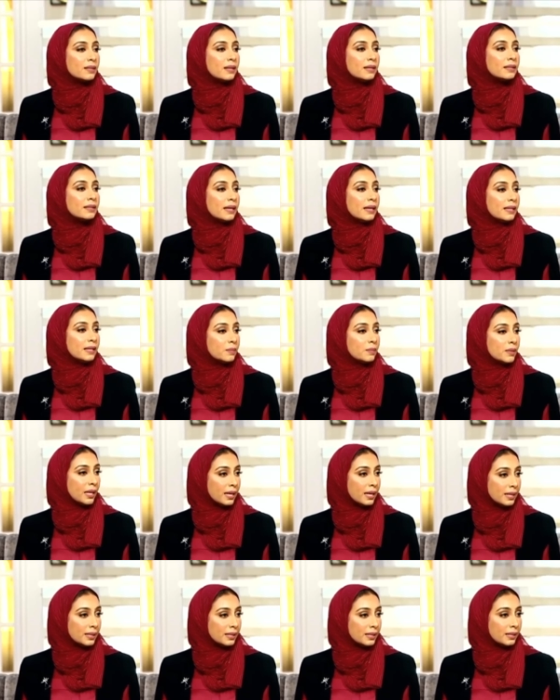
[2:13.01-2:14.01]
التعليم
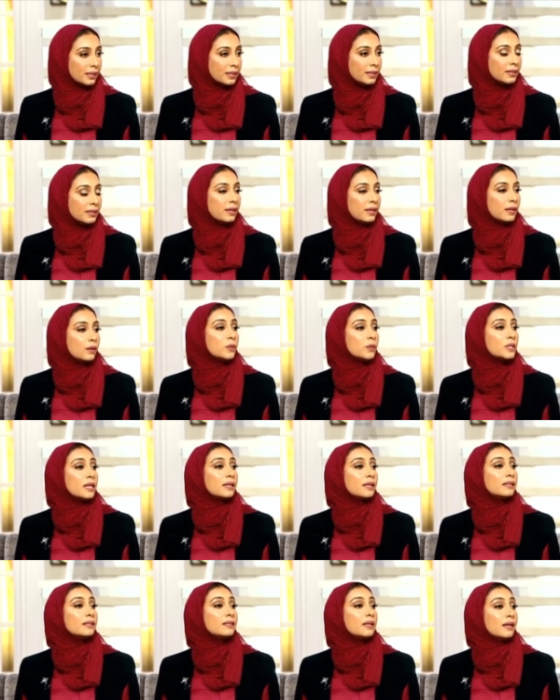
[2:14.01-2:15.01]
العالي إلى
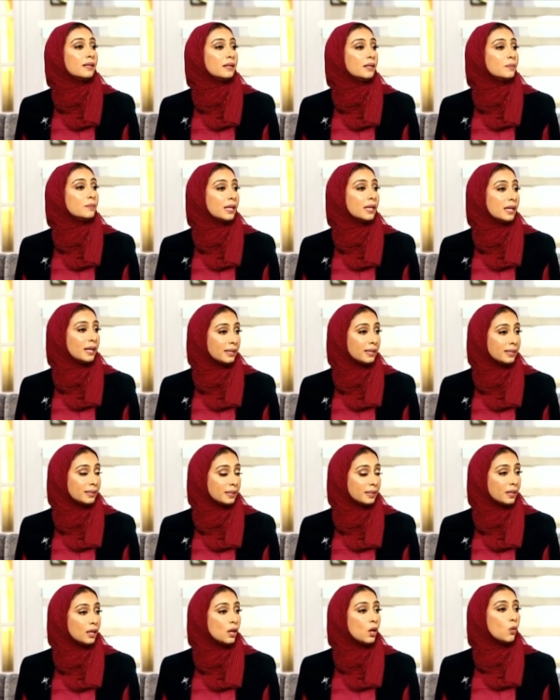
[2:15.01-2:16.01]
وزارة التعليم العالي